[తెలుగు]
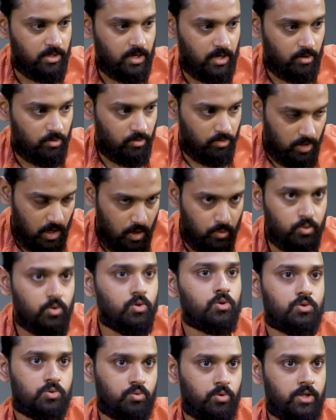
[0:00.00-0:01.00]
ఎక్కడో
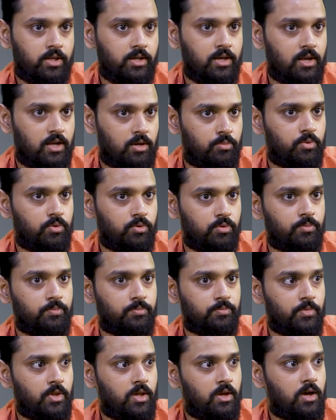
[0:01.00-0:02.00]
అవుట్డోర్ షూటింగ్ వెళ్ళినప్పుడు
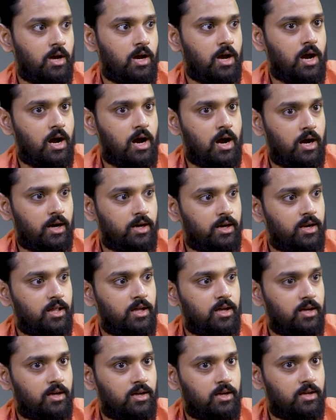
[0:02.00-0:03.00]
అక్కడ
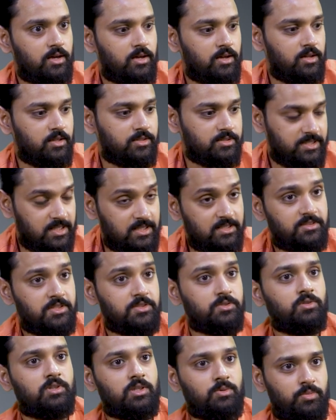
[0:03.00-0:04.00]
స్టిల్స్
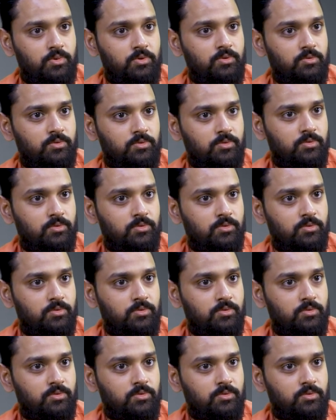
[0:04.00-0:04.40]
తీసుకున్నప్పుడు